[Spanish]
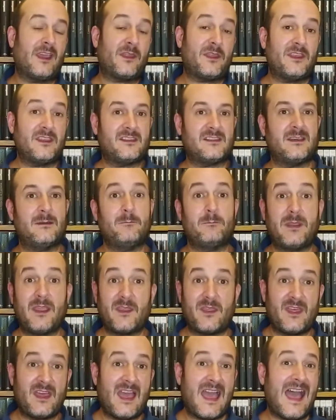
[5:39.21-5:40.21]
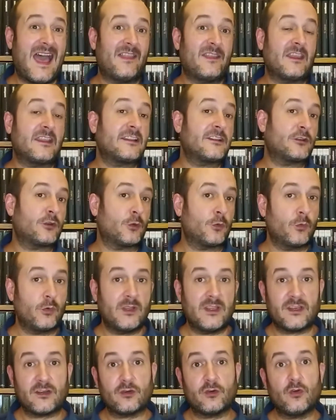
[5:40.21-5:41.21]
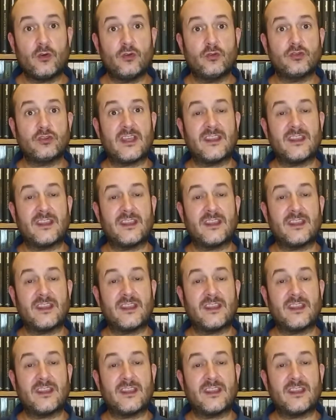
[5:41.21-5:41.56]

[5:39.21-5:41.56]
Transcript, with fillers: hace es que empieza a destruir, ¿no?